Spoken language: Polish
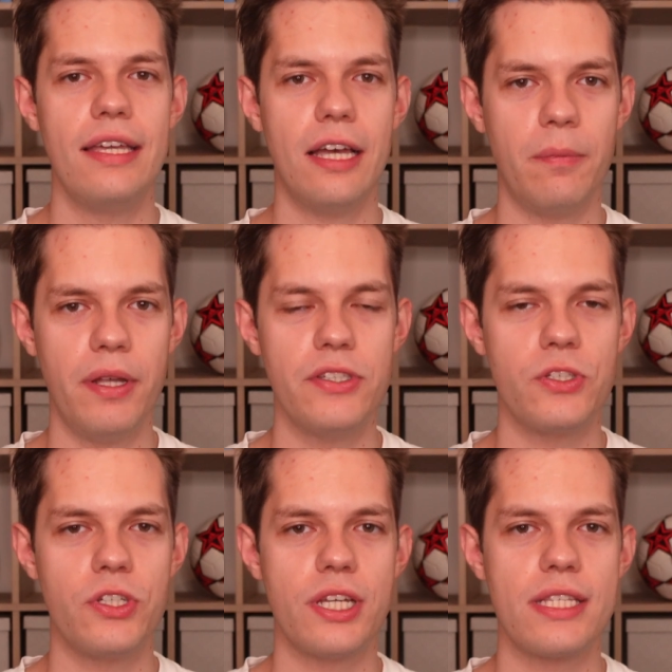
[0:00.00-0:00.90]
Jak będzie
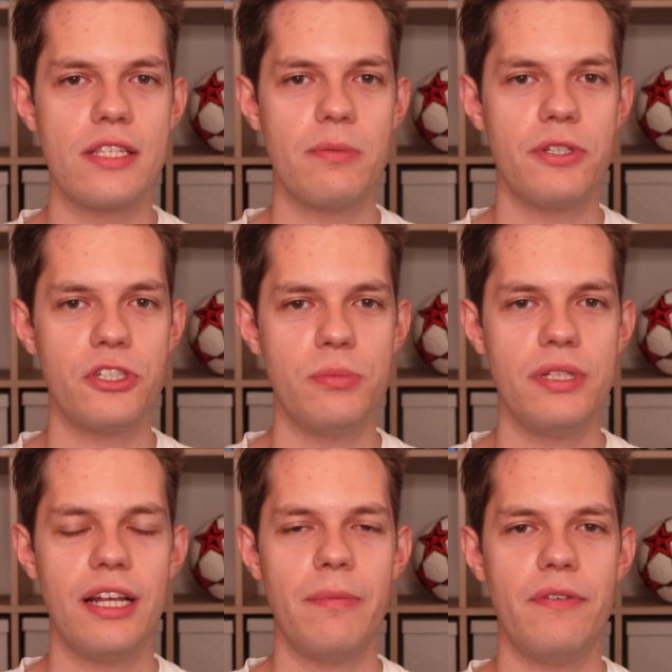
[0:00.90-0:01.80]
rzecz jasna zobaczymy,
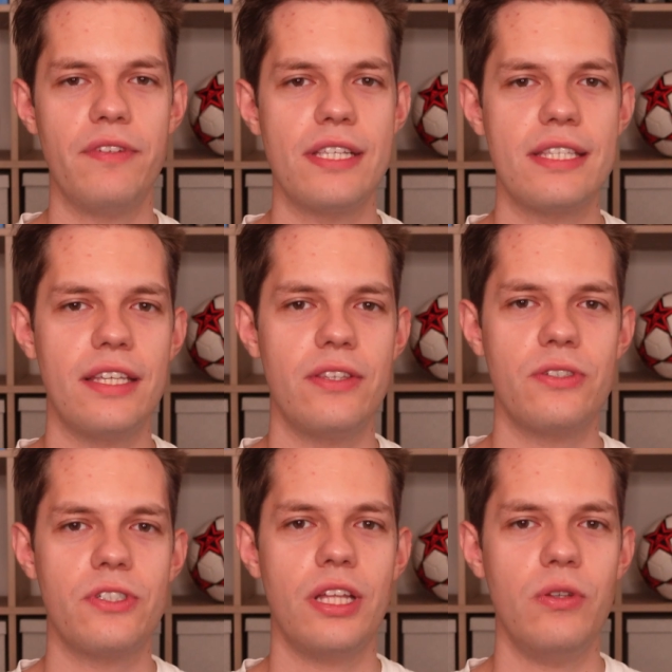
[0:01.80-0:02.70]
ale pewne jest jedno,
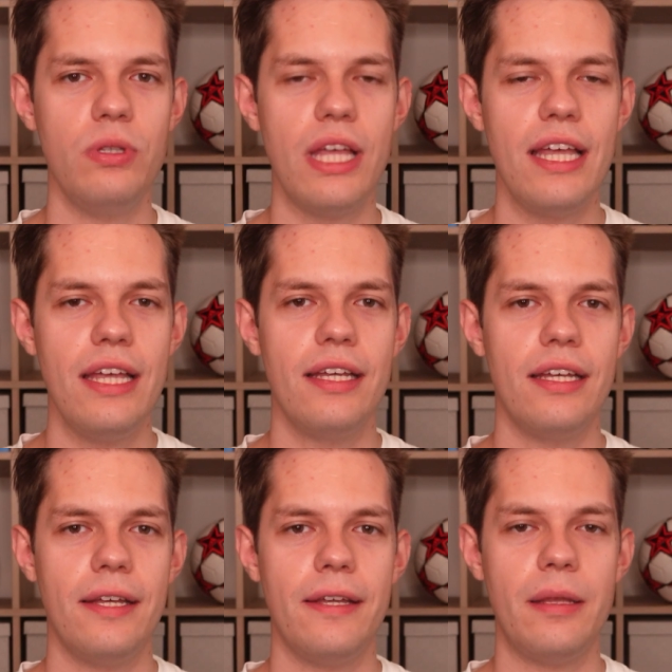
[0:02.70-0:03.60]
że na nudę
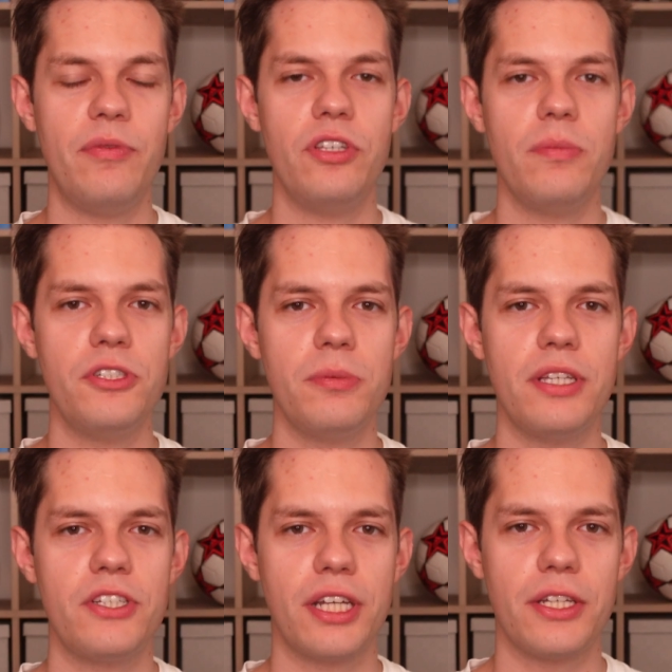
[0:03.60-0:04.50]
e, na pewno nie będziemy
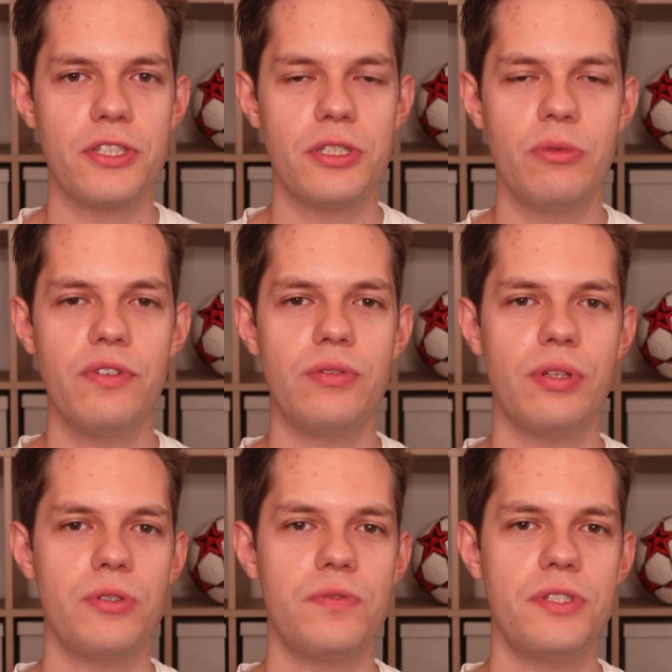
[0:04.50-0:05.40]
narzekać. Mówię
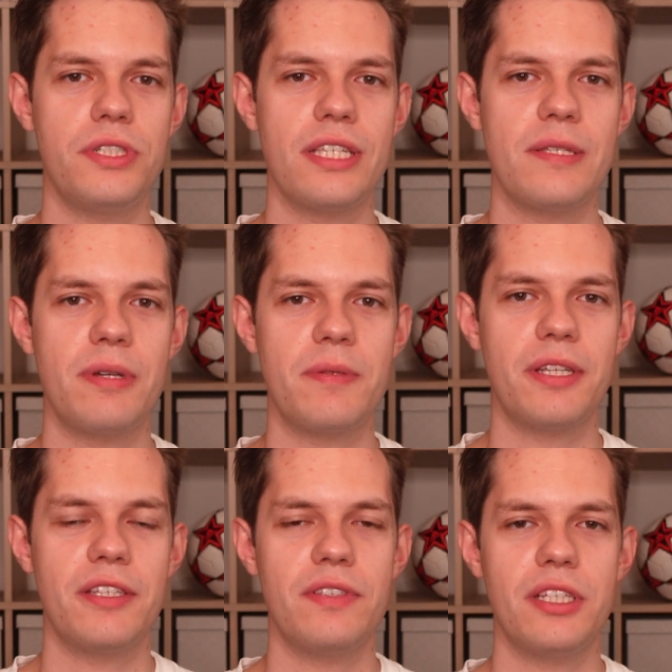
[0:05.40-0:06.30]
tutaj oczywiście z
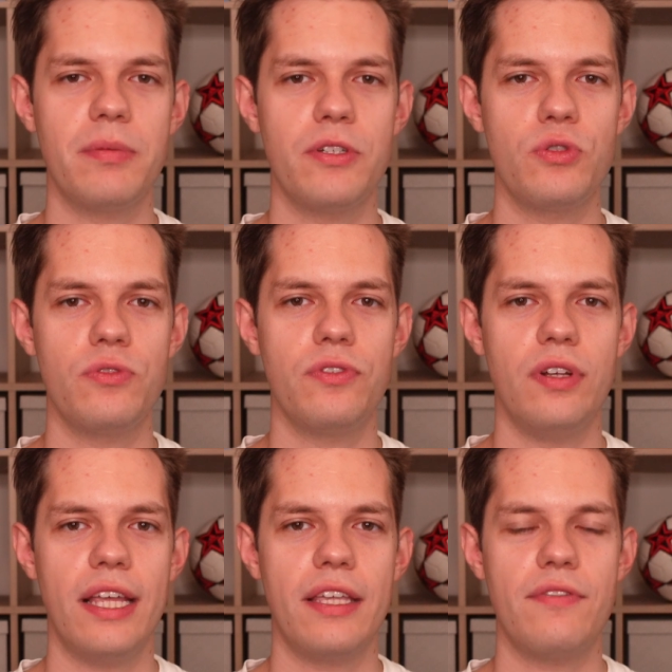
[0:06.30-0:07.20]
perspektywy tych meczów
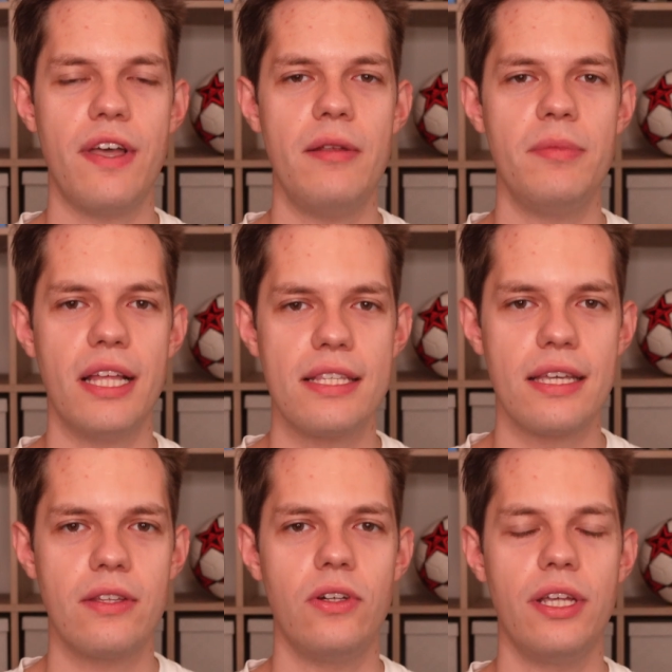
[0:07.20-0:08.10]
Legii w
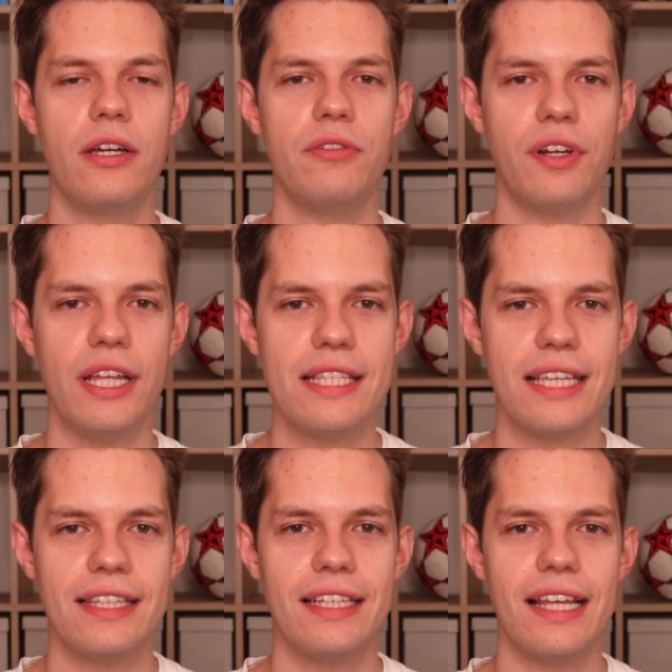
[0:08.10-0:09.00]
eliminacjach do Ligi Konferencji,
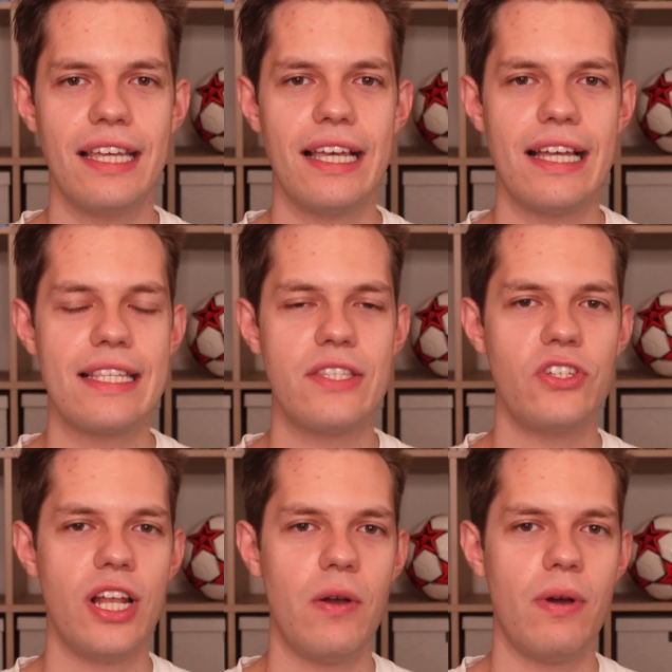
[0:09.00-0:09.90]
kiedy Legia
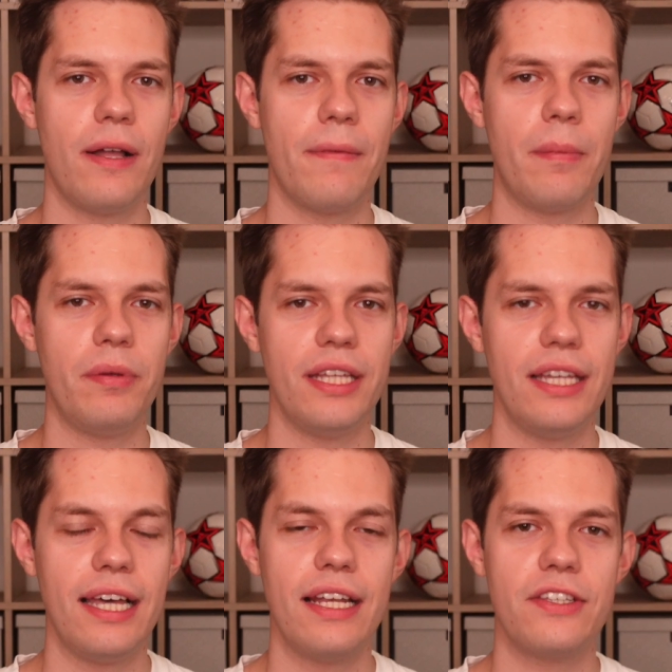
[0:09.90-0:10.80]
strzelała na
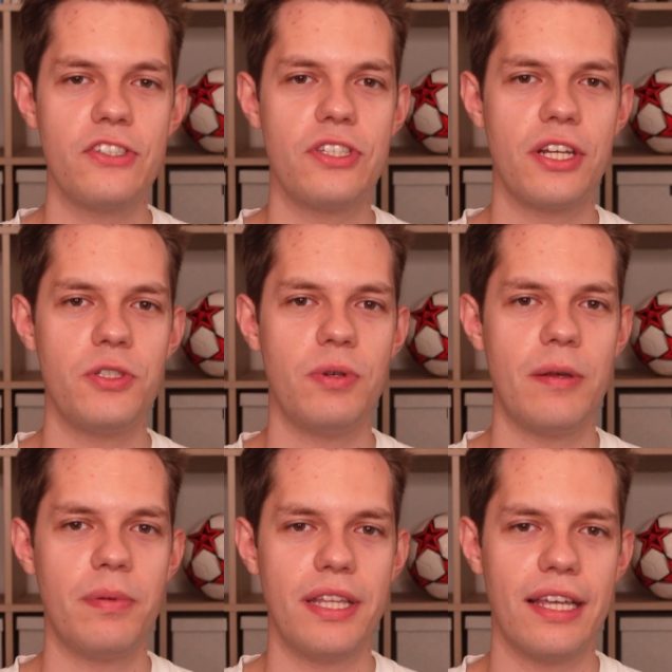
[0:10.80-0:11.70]
potęgę, ale też traciła na
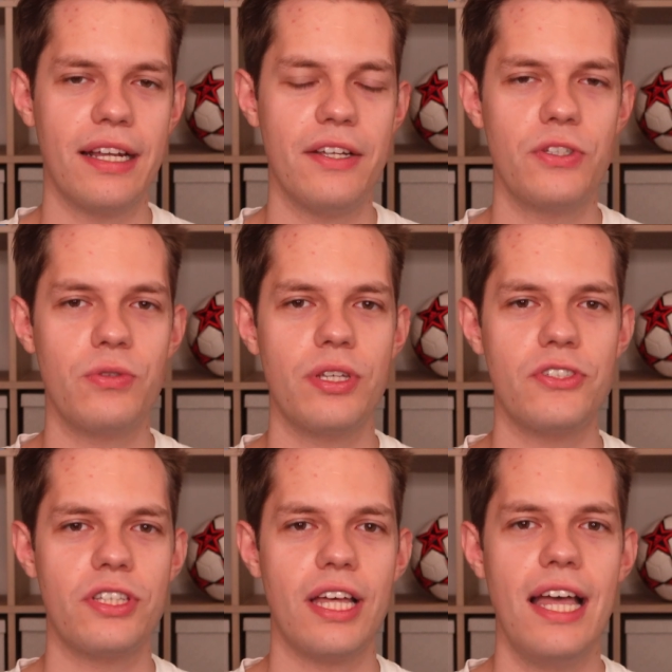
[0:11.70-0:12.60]
potęgę. Liczę tutaj,
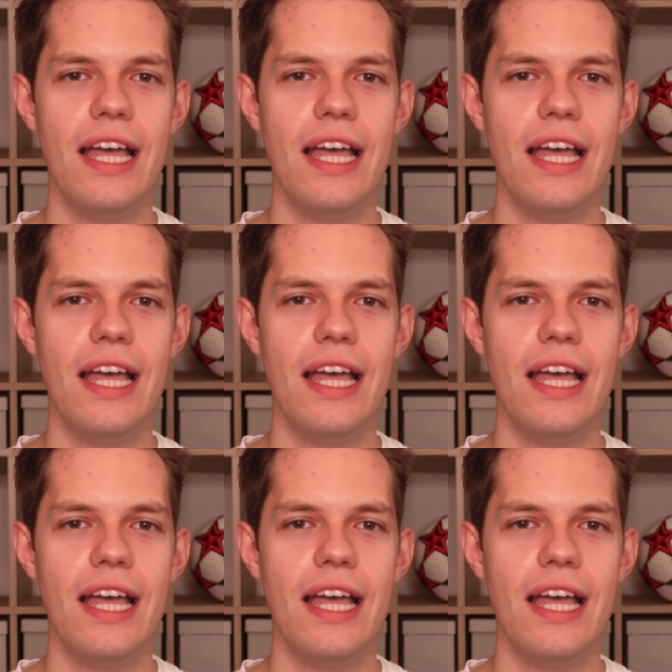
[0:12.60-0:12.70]
że ta